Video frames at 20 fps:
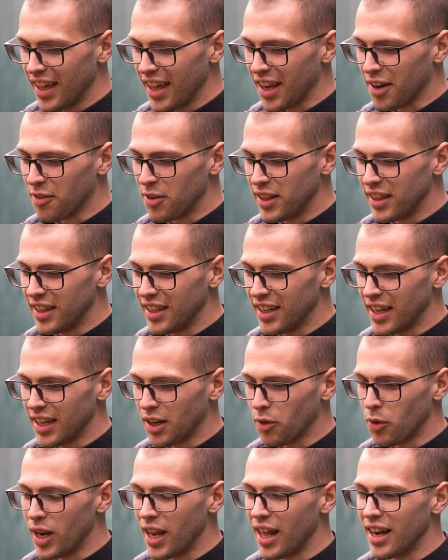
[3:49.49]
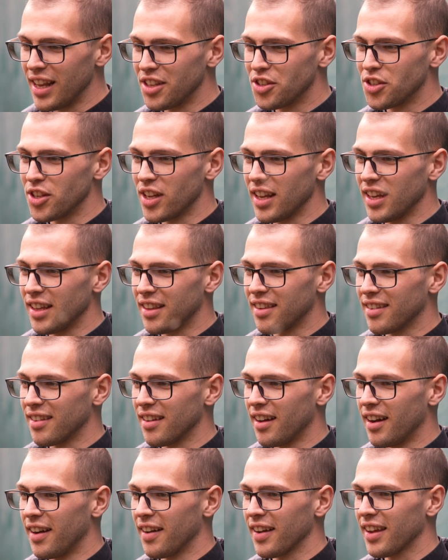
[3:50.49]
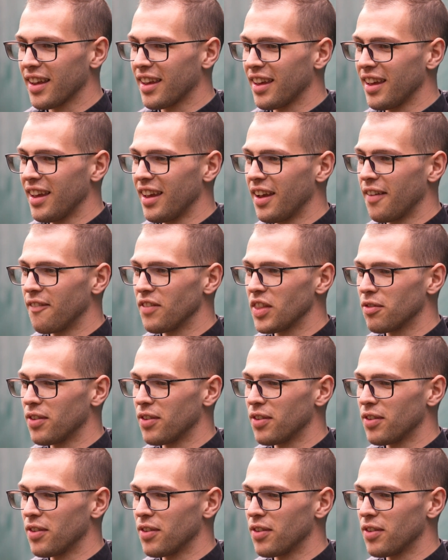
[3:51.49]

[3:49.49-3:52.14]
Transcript: e quindi quella leggerezza che